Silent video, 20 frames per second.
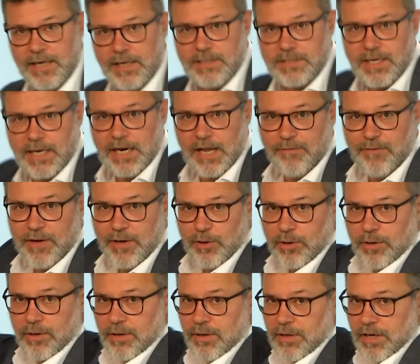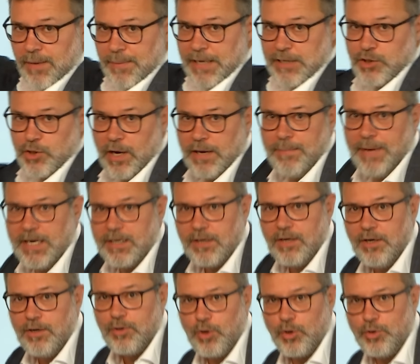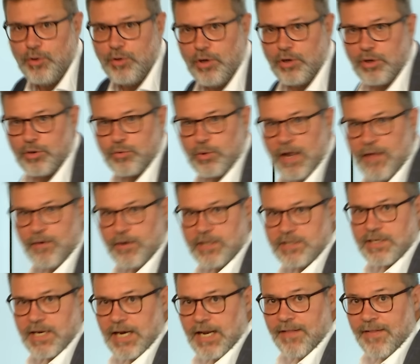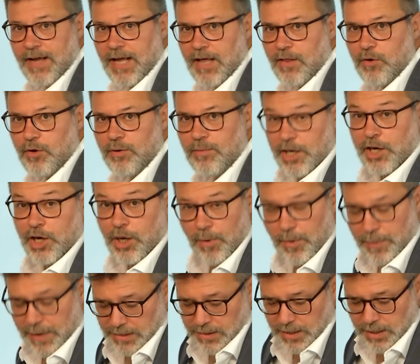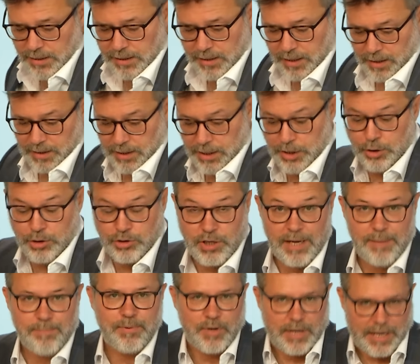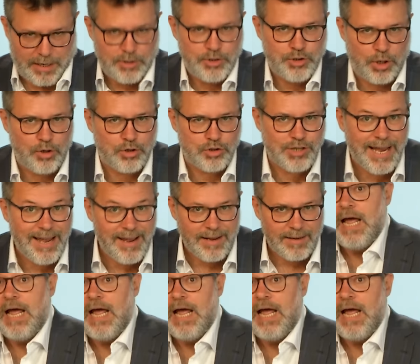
en este gráfico que me ha hecho Aymar con unos rotuladores que le he dejado. Y como bien dice, y yo sé porque yo lo sé,